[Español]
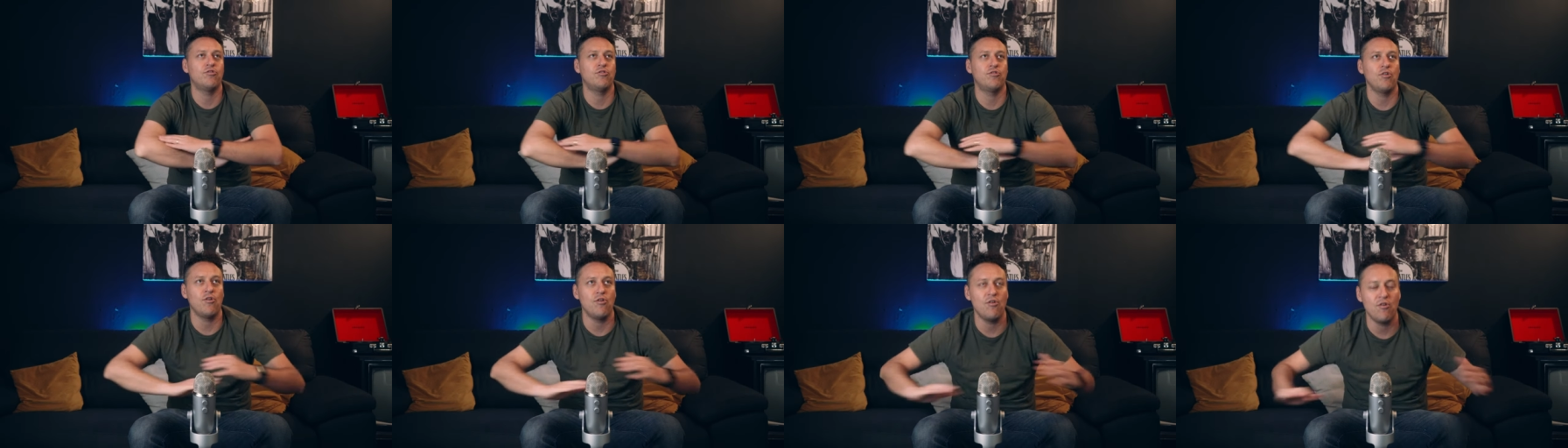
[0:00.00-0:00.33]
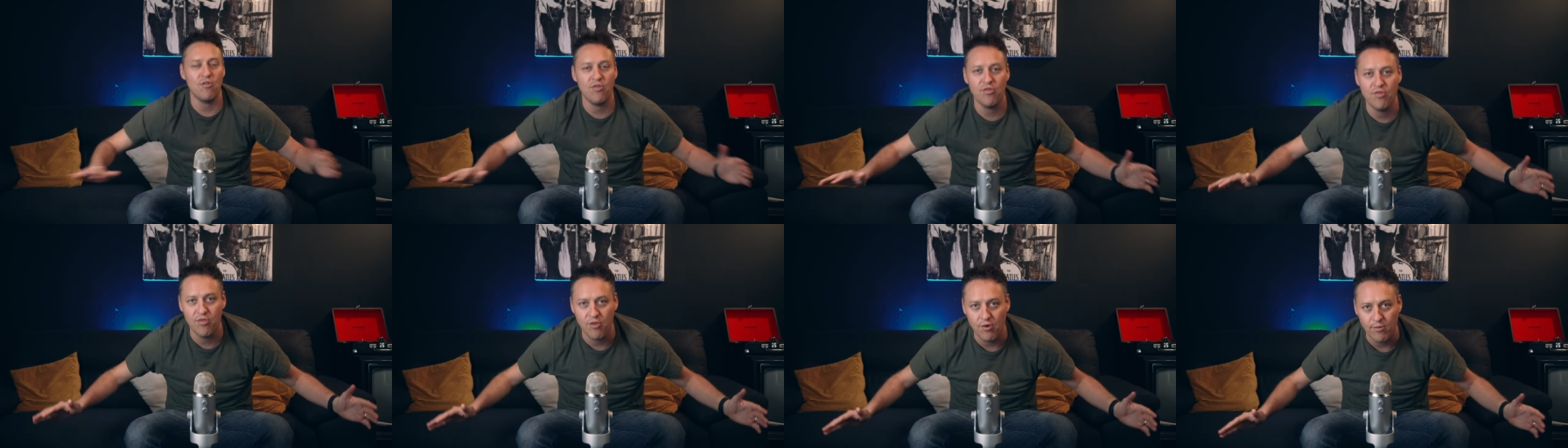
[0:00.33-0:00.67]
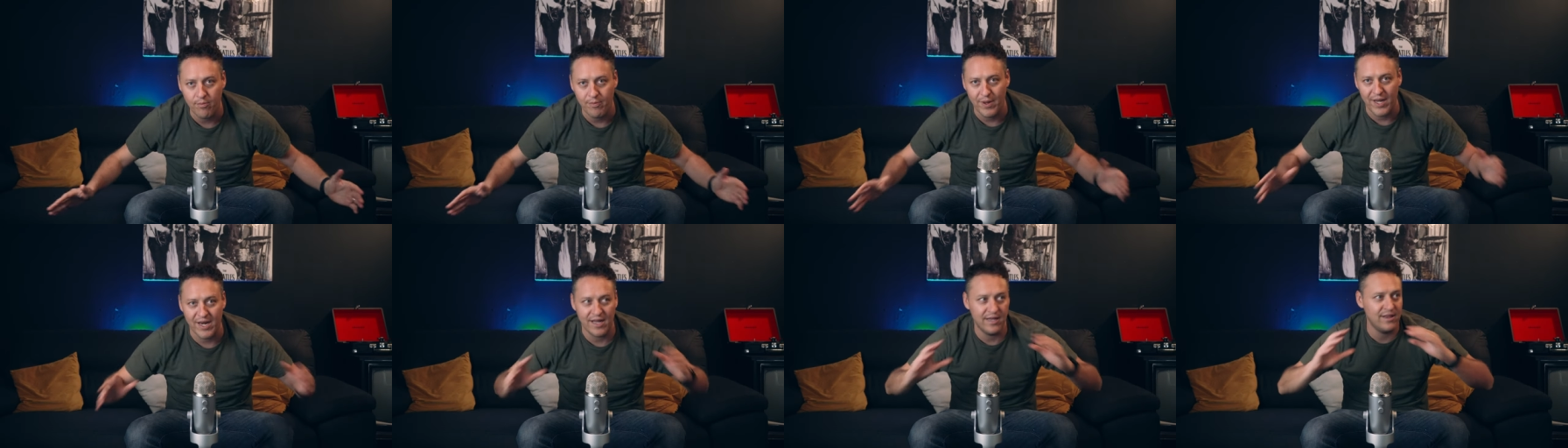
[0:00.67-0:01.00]

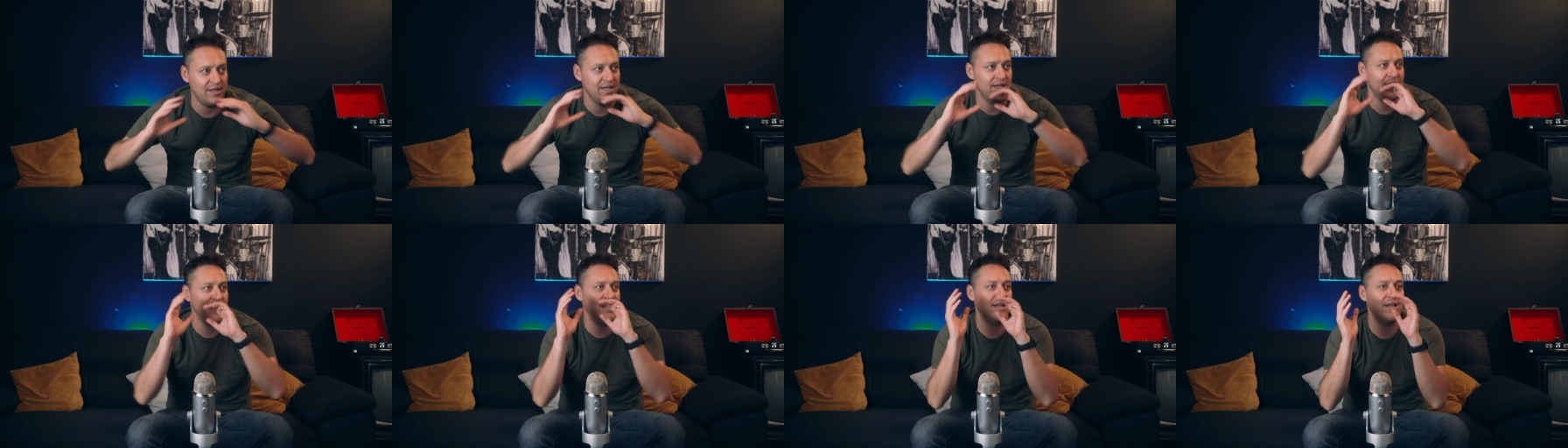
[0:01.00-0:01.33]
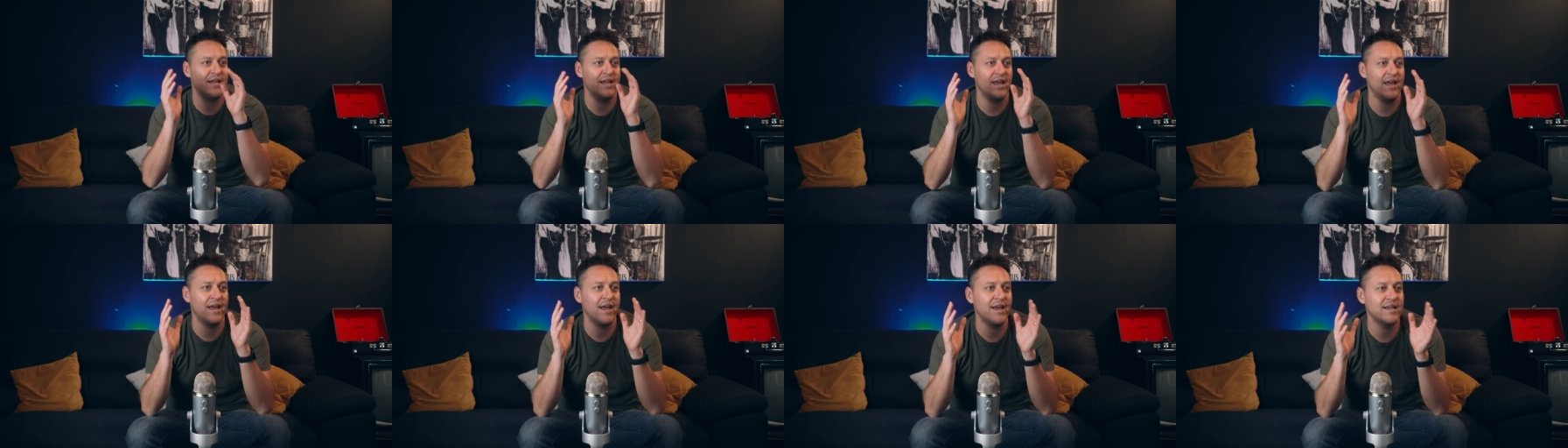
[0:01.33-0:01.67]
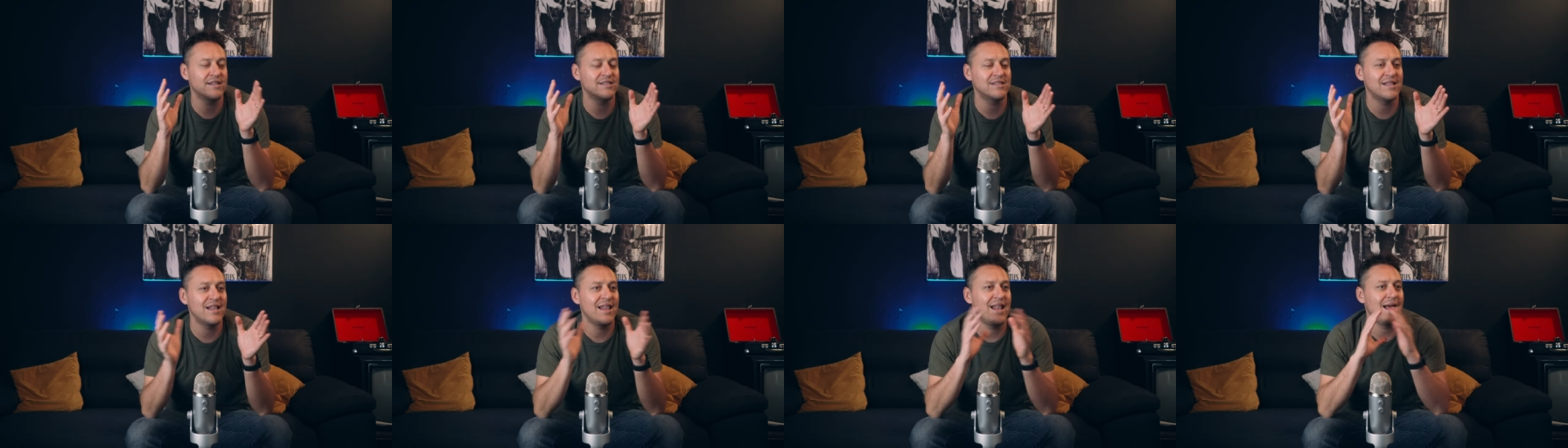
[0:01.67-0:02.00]
todo para ti y
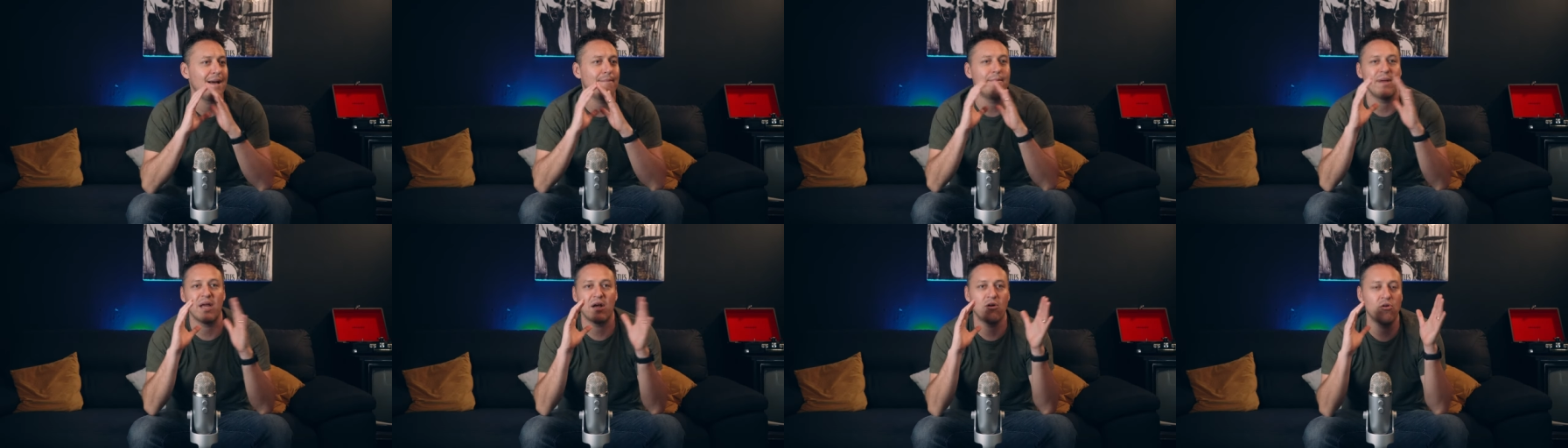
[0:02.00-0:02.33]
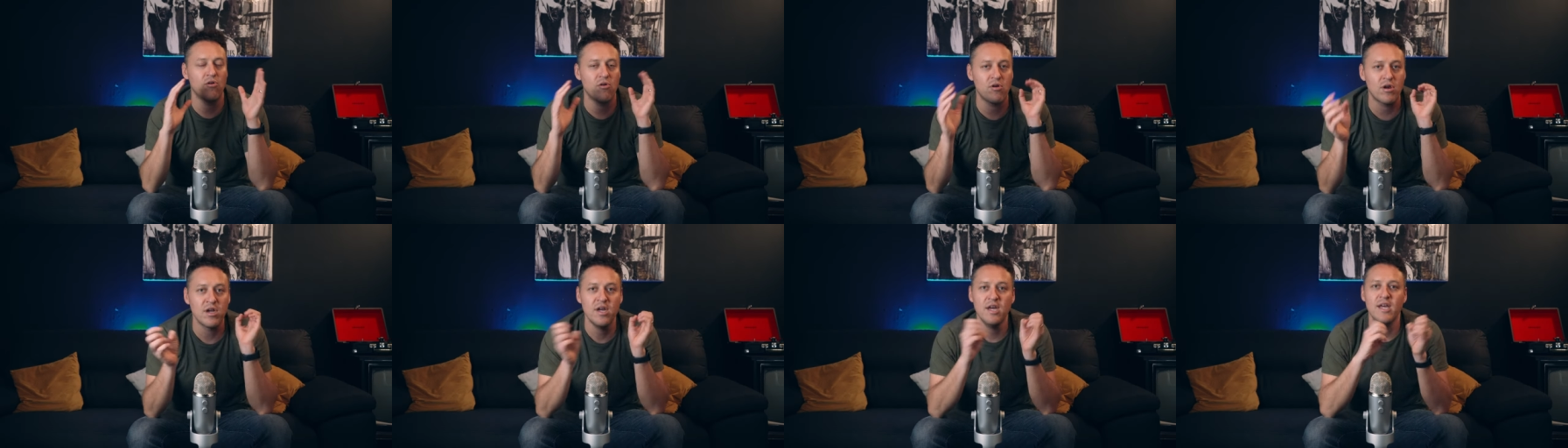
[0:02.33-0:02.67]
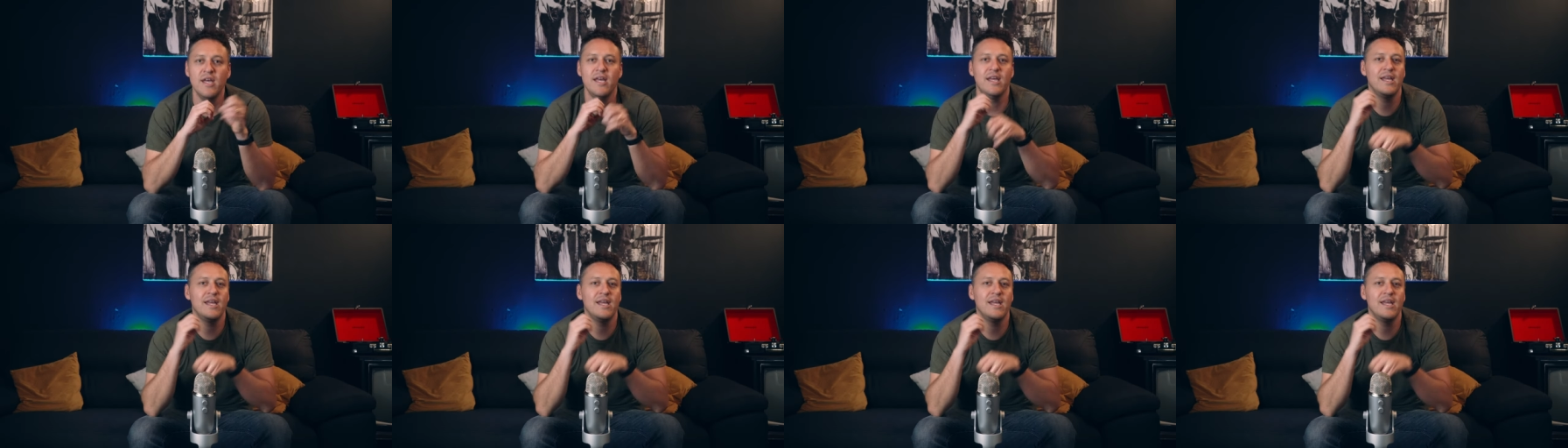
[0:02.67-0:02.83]
que es la mejor